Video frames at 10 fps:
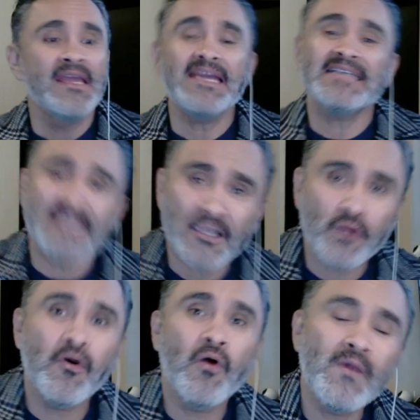Y así
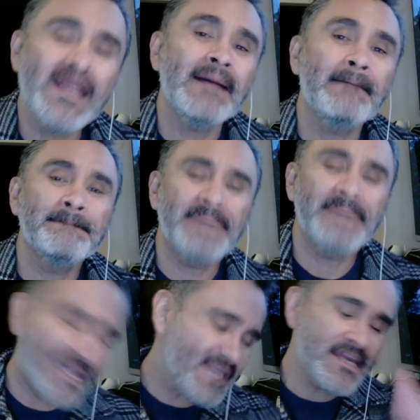como una
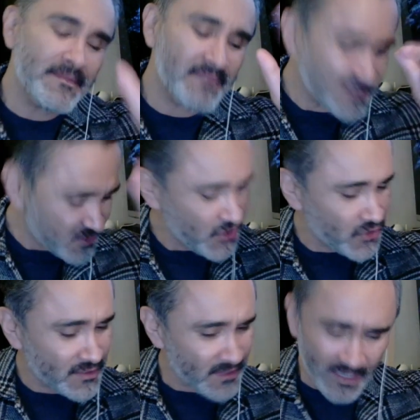pequeña
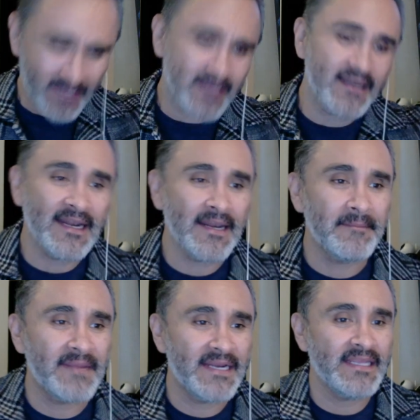mansión en
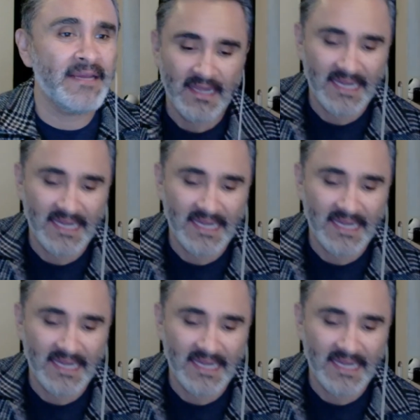Alemania.